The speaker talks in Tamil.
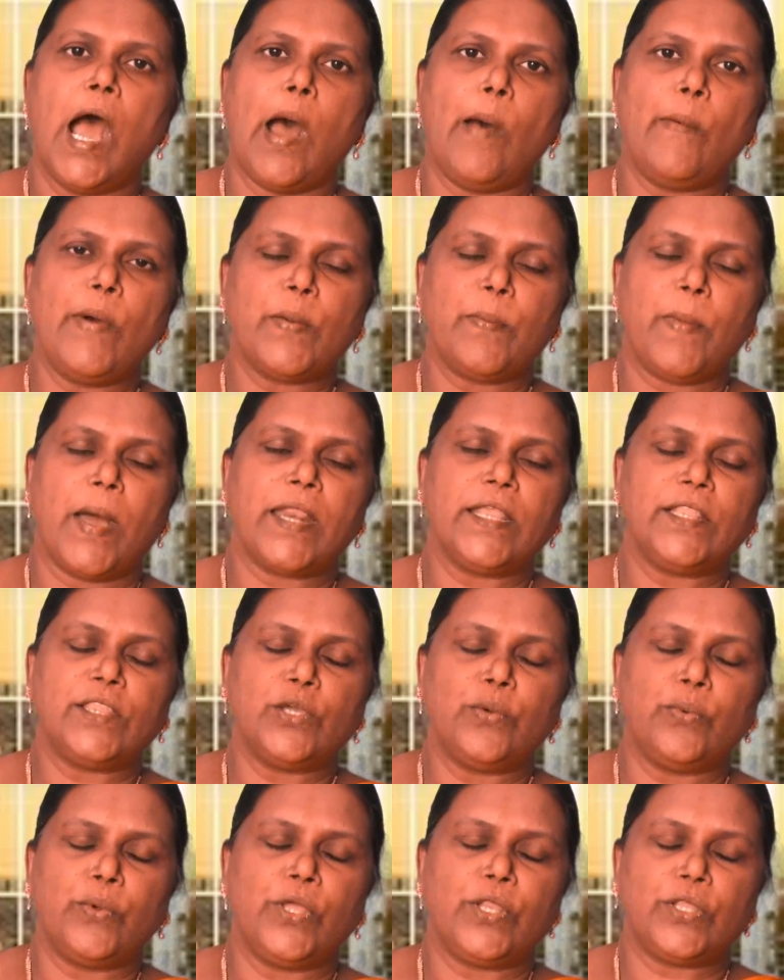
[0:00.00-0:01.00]
அவர்
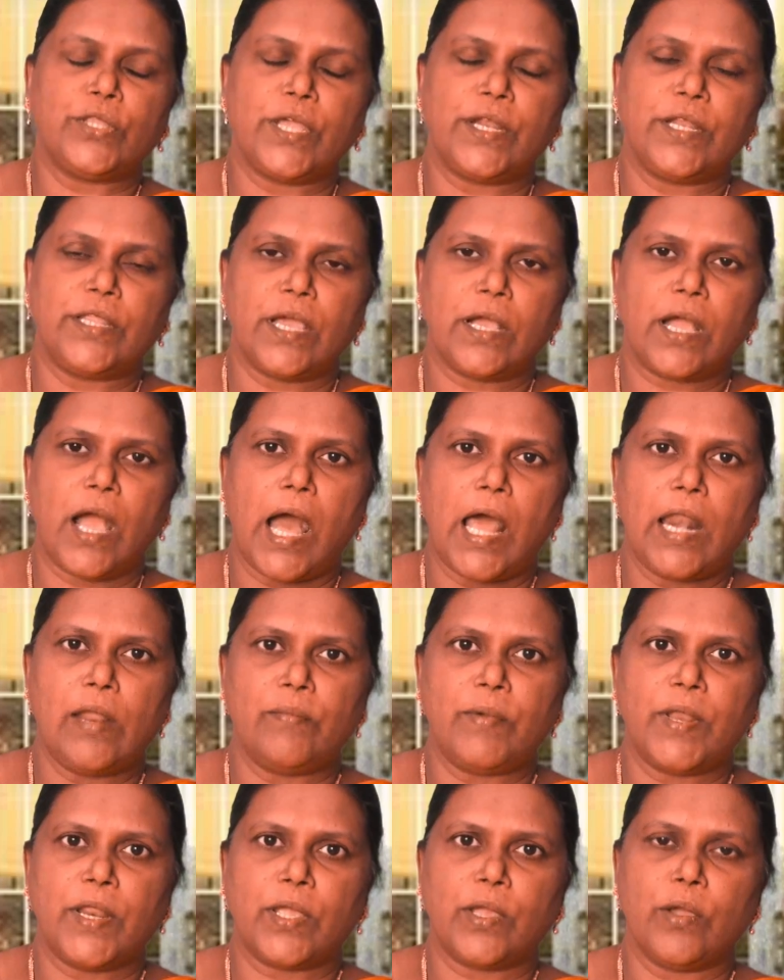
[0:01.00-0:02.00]
மறித்து உயிர்த்தெழுந்த
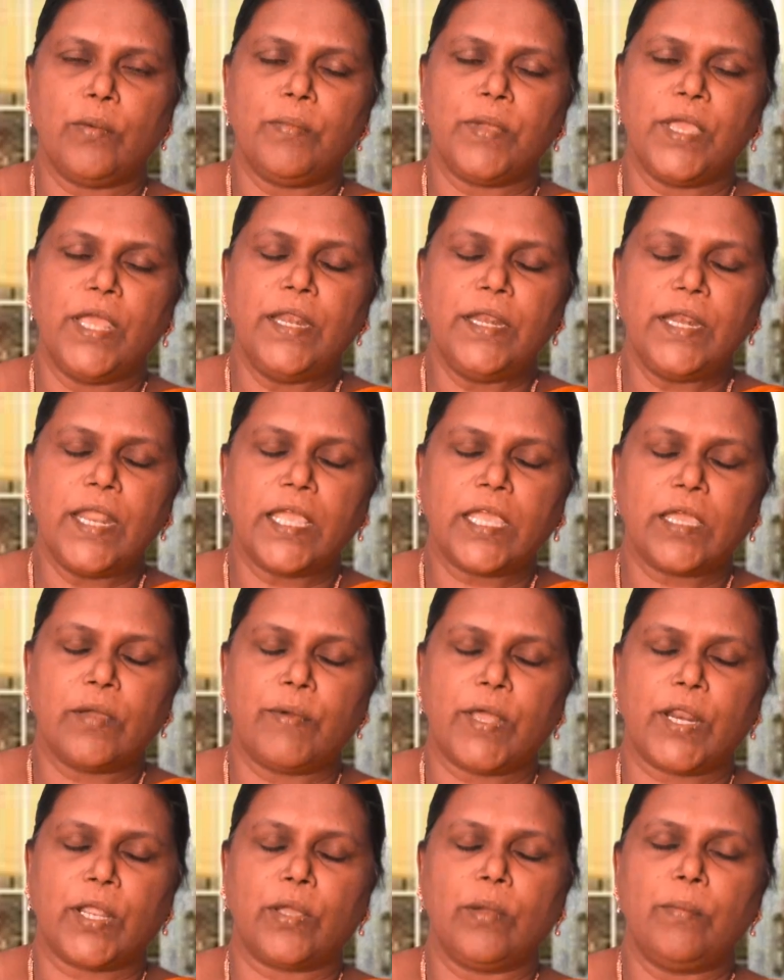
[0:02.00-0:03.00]
காலம் வரைக்கும் இன்னைக்கு
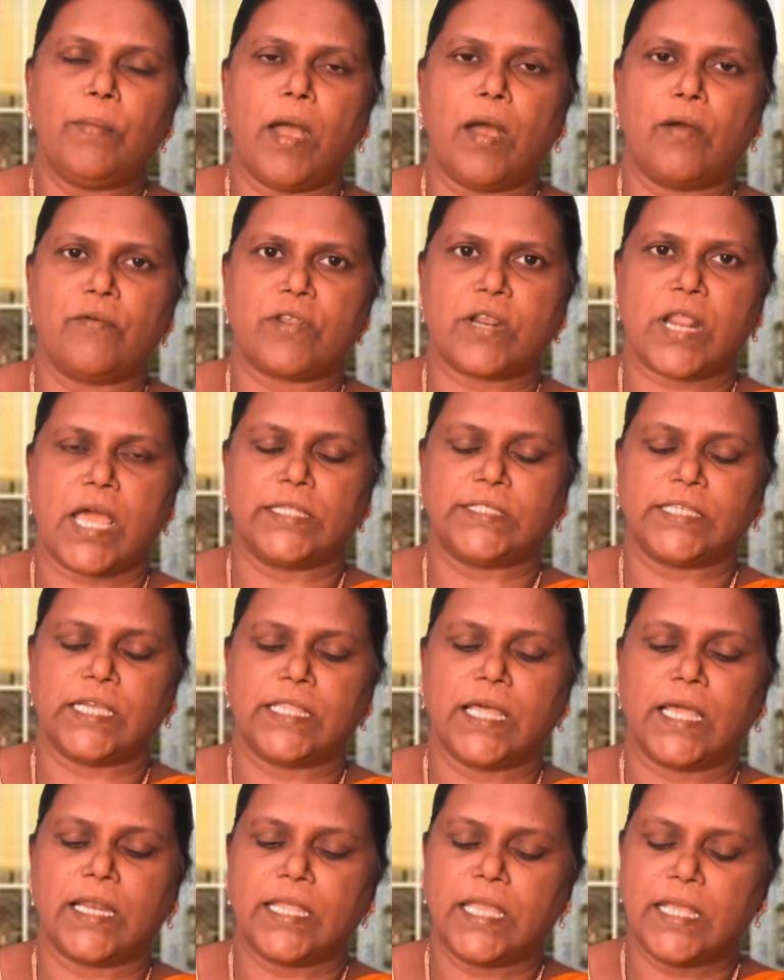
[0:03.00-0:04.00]
வரைக்கும் அவர் ராஜா
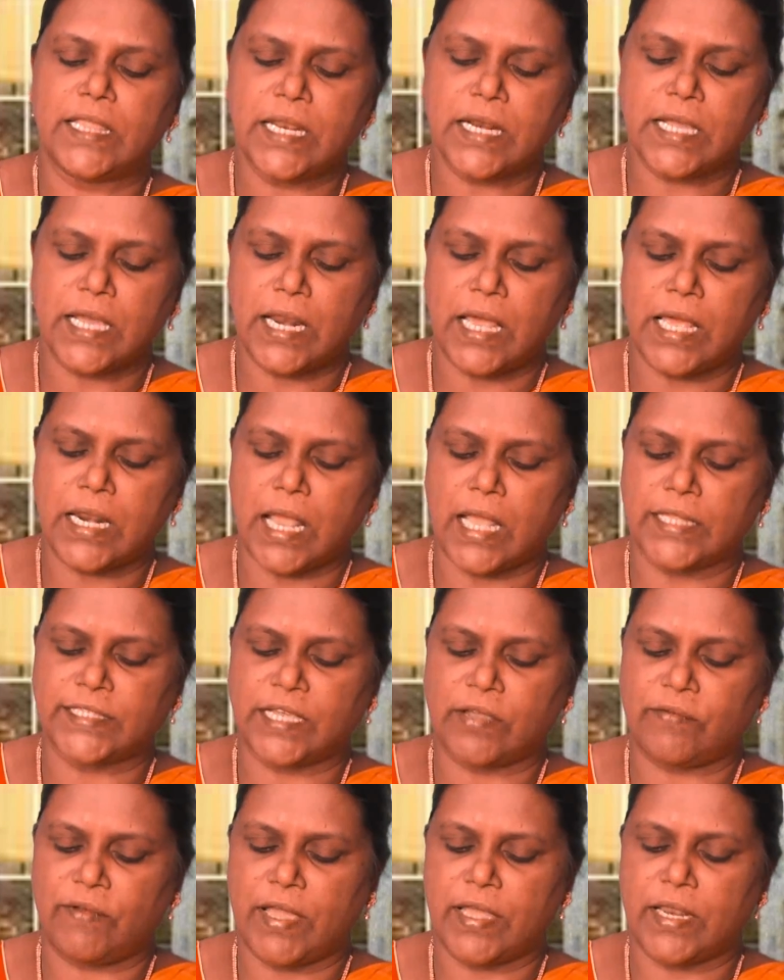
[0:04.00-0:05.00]
தான் எதற்கெல்லாம்
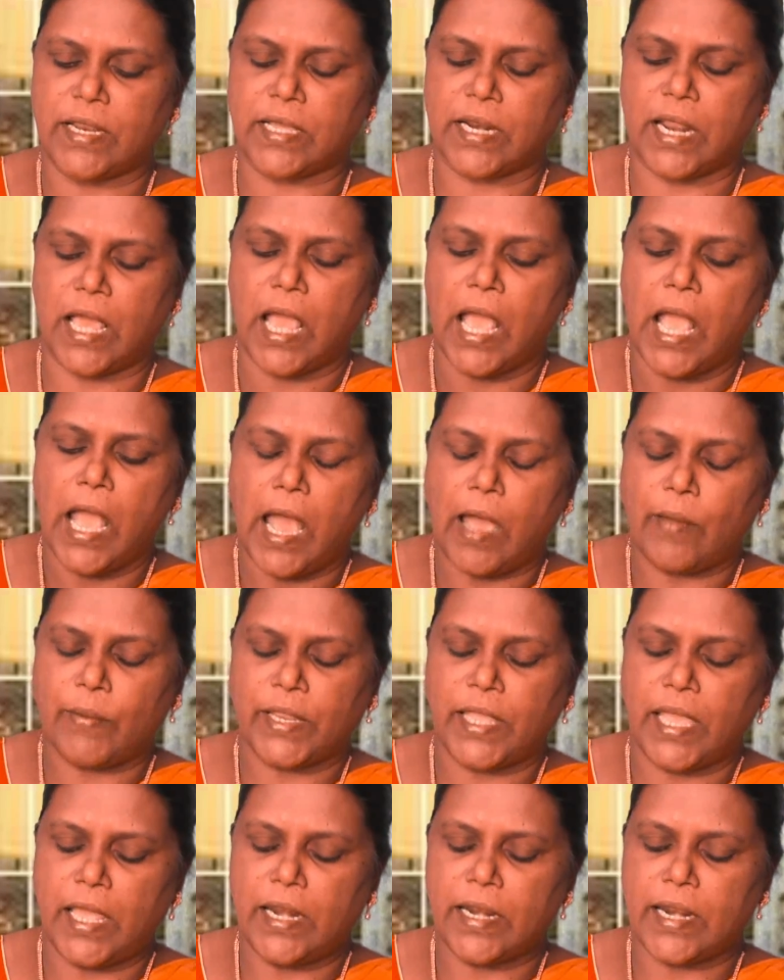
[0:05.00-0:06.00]
ராஜாவா இருக்கிறார் அவர்
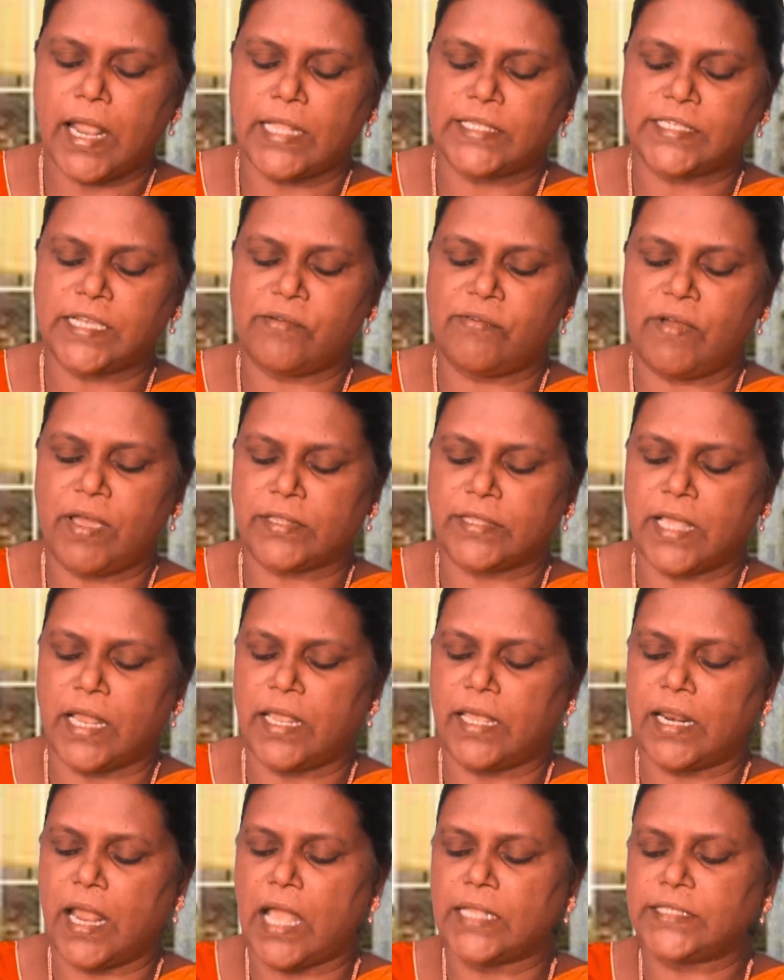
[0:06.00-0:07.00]
ஏன் ராஜாவா
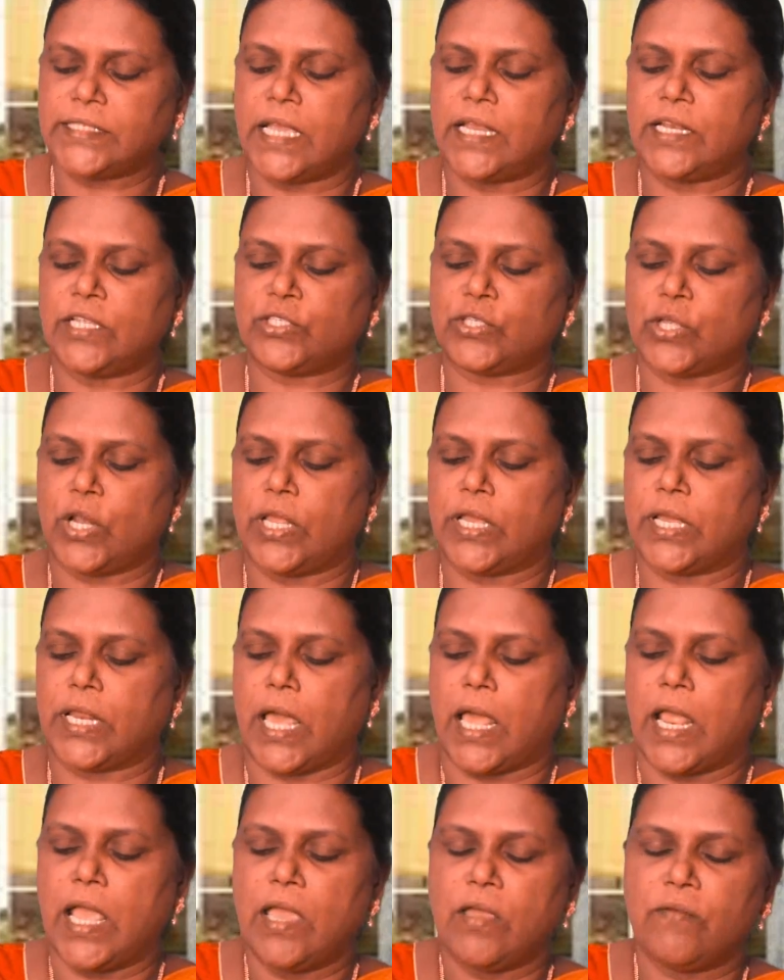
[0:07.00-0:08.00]
தன்னை ராஜா என்று
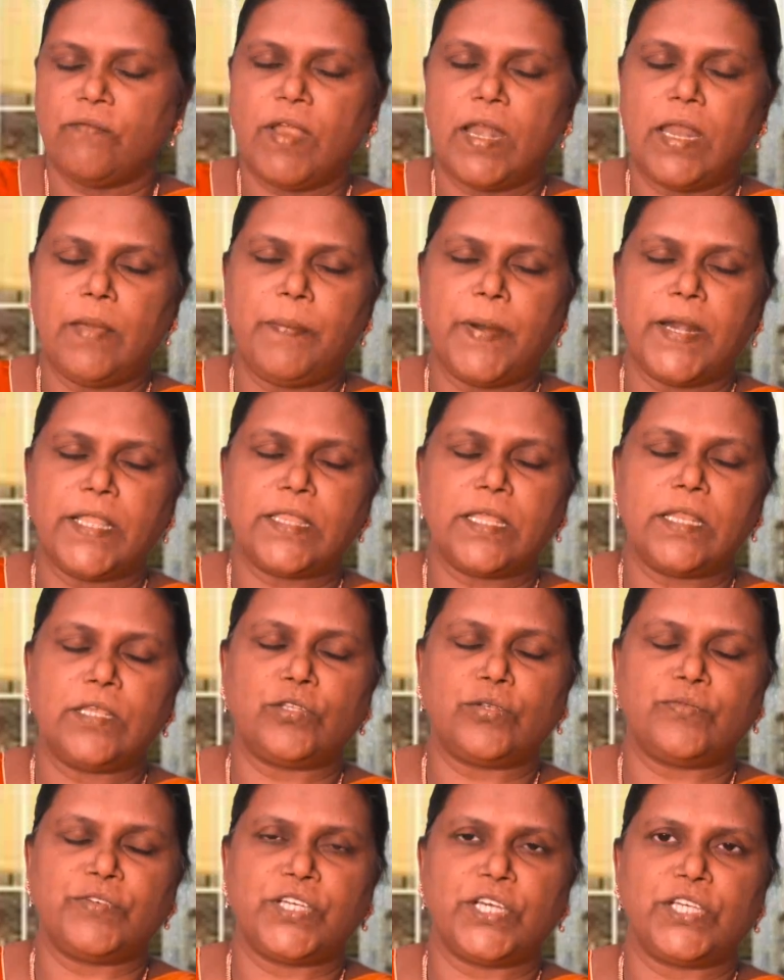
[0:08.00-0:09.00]
சொல்லுகிறார் வெளிப்படுத்தின
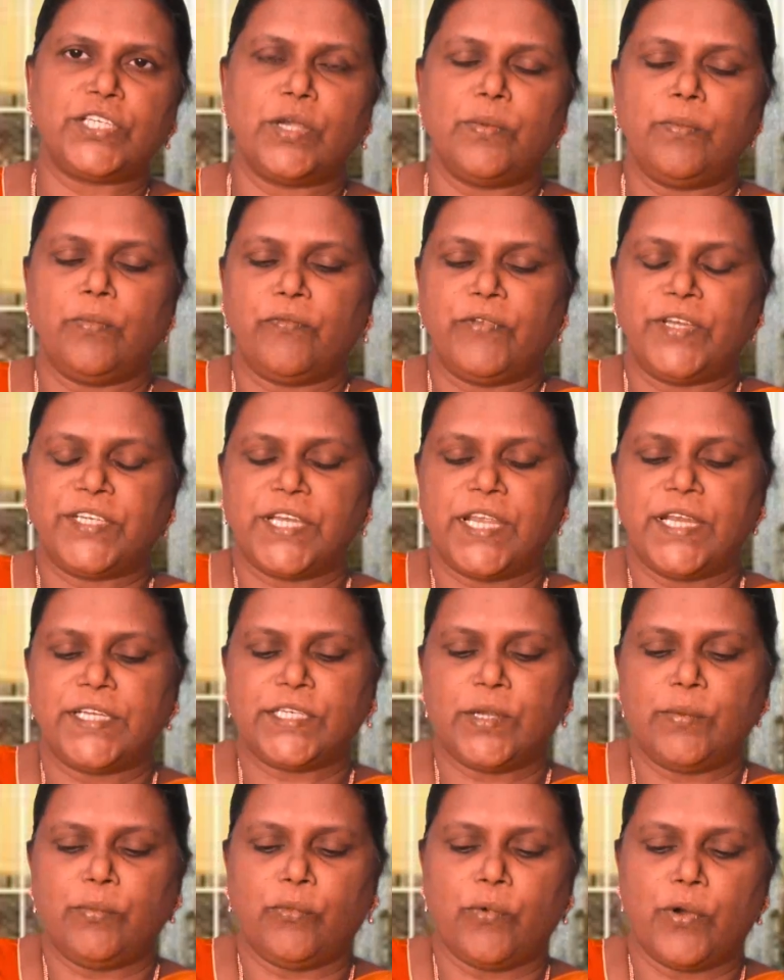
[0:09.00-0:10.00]
சுவிசேஷம்
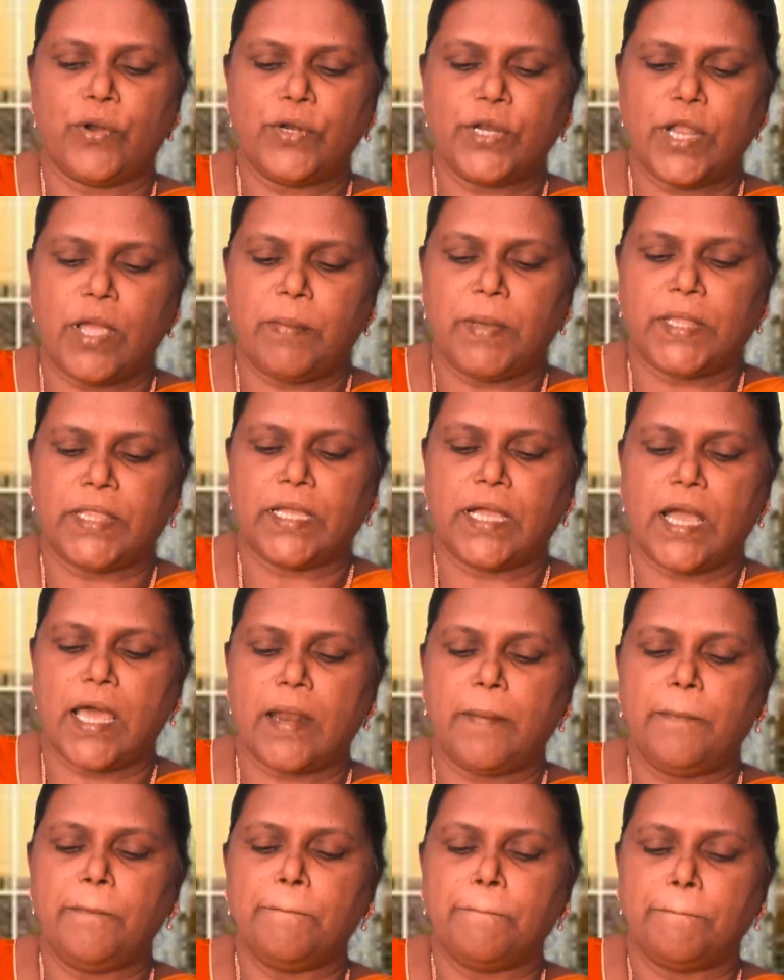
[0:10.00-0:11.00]
விசேஷம் ஒன்றாம்
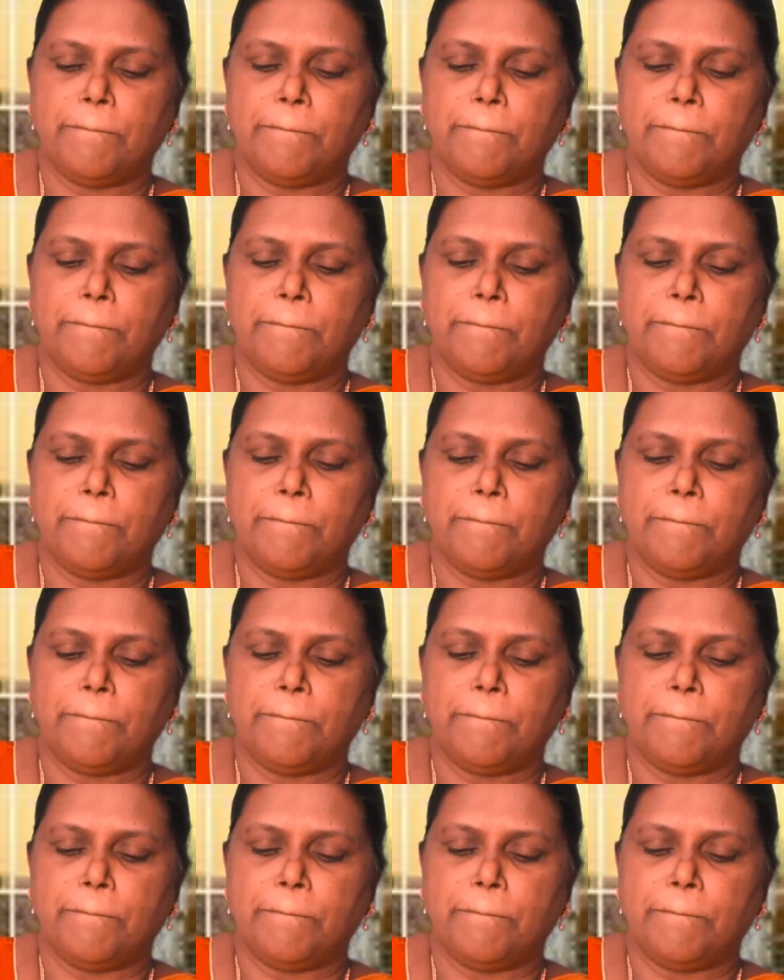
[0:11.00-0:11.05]
அதிகாரம்